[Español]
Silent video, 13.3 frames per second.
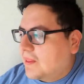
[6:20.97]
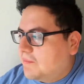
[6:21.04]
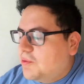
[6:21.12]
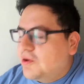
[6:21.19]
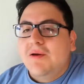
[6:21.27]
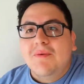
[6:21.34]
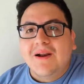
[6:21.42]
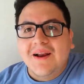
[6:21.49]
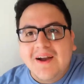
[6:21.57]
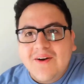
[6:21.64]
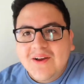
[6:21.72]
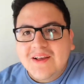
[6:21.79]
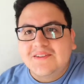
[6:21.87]
por
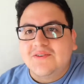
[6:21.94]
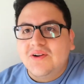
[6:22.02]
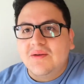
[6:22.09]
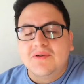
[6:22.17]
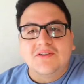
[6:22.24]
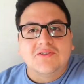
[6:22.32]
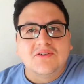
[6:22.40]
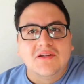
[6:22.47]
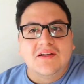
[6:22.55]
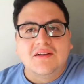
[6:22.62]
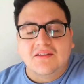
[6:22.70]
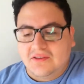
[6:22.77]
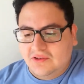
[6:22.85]
amargado que sea una
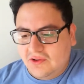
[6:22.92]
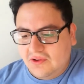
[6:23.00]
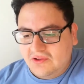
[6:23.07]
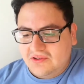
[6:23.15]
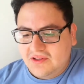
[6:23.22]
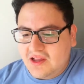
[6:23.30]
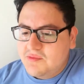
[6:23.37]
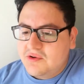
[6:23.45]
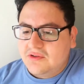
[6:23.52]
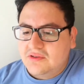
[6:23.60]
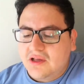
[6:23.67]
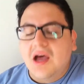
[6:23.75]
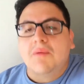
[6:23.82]
persona, todos
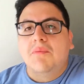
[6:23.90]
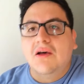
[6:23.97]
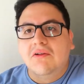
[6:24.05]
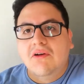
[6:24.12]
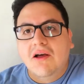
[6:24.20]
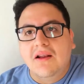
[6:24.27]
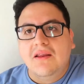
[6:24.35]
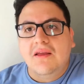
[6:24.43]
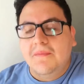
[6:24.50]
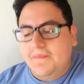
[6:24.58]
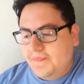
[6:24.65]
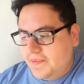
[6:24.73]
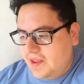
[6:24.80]
hemos amado a
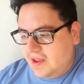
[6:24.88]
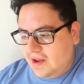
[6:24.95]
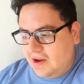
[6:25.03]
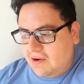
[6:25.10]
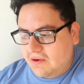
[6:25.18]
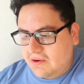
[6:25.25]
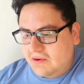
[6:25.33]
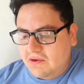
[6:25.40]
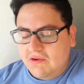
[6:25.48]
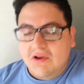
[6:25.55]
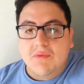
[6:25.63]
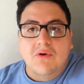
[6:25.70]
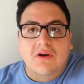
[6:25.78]
alguien o
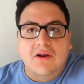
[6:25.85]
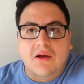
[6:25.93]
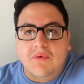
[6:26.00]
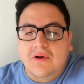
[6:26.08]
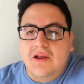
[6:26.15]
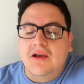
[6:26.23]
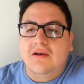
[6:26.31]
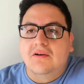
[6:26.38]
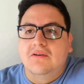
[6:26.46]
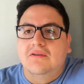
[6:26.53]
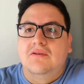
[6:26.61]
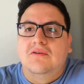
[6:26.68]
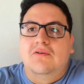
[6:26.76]
nos hemos
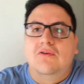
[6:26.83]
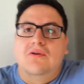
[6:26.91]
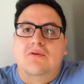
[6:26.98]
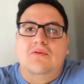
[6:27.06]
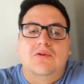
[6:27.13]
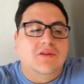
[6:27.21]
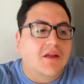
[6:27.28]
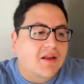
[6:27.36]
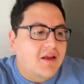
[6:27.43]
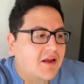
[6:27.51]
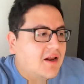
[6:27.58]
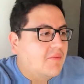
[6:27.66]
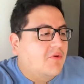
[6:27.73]
enamorado o nos
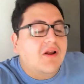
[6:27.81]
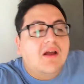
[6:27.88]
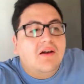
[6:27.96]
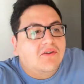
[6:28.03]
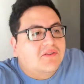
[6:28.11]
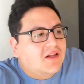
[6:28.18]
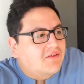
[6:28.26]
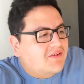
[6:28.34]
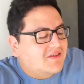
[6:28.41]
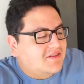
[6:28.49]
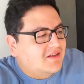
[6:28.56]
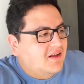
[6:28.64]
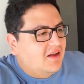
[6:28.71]
gustaría enamorarnos tal
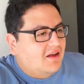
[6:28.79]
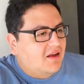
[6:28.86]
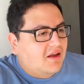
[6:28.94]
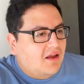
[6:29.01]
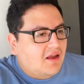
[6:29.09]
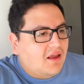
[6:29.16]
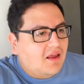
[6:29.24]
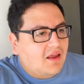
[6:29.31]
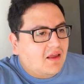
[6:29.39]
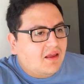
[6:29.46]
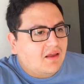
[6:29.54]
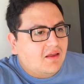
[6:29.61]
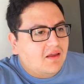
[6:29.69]
vez.
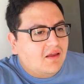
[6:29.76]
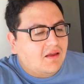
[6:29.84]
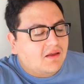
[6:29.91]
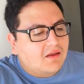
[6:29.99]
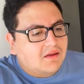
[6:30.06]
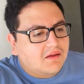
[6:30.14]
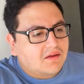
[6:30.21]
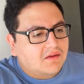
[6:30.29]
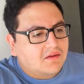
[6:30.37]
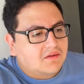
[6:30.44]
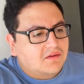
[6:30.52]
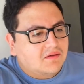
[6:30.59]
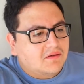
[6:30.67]
Y